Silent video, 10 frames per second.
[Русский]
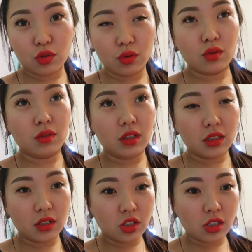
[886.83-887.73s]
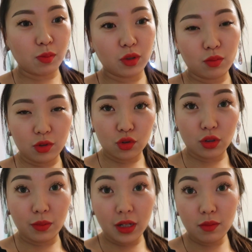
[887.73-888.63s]
что некоторая часть подумает,
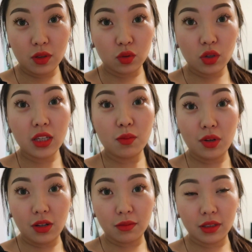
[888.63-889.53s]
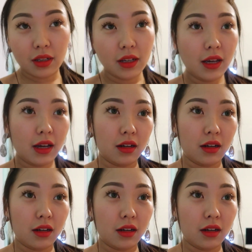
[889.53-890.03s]
что я беременна, но я не беременна.